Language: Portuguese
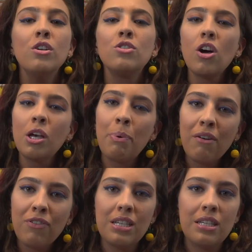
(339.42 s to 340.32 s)
Só que
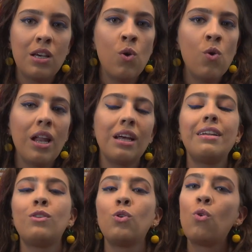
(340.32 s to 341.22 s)
para fazer esse rum, ela
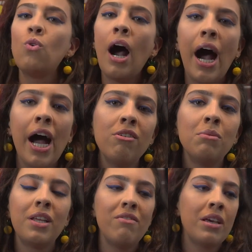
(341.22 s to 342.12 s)
tretou com
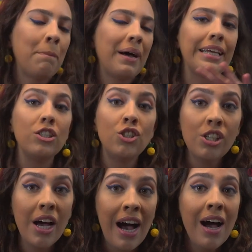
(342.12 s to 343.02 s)
Hiram, teve que
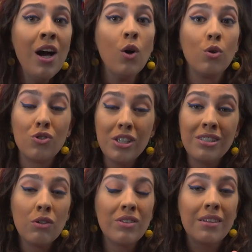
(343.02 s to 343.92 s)
patentear. Os dois
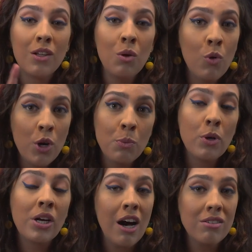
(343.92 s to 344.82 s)
estão tretando muito
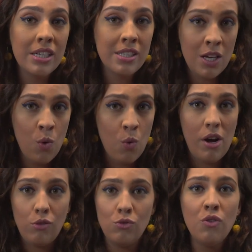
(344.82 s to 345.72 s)
por causa desse rum,
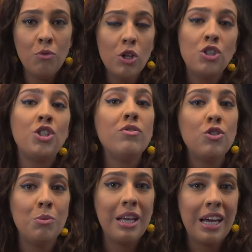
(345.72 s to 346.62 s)
é o um novo motivo
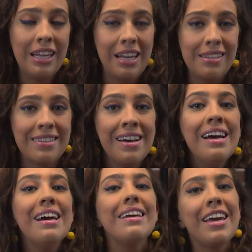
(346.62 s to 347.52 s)
de briga deles.
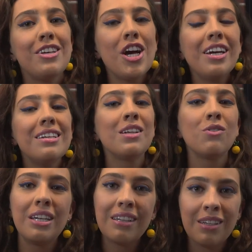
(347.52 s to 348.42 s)
E aí, já que eles estão
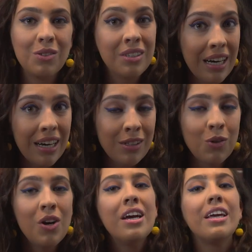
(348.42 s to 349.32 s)
tretando
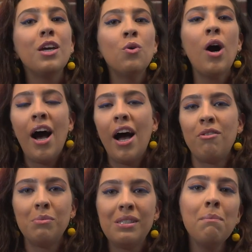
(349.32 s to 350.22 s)
tanto e o
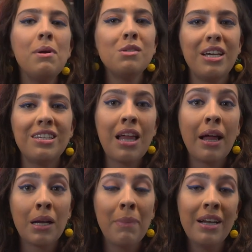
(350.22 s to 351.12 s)
Hiram simplesmente está
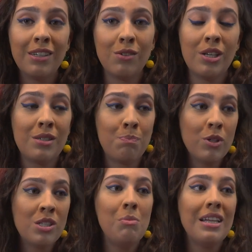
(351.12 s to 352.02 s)
atrapalhando as
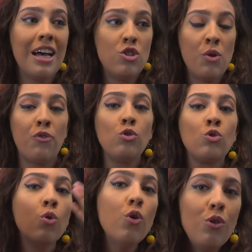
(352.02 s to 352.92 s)
possibilidades de
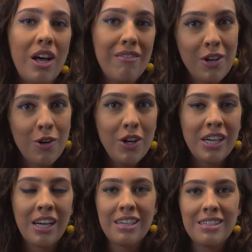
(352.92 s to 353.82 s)
futuro da
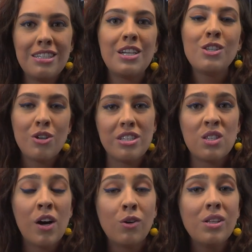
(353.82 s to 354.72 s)
Verônica nas inscrições
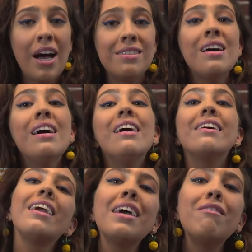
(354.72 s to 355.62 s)
das faculdades,
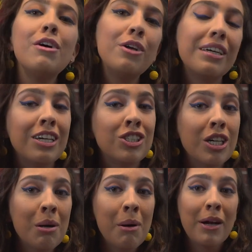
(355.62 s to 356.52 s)
quem que a Verônica
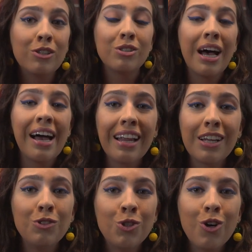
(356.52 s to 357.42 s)
chama para ajudar ela
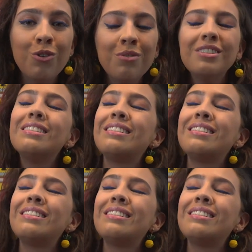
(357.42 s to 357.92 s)
no jogo?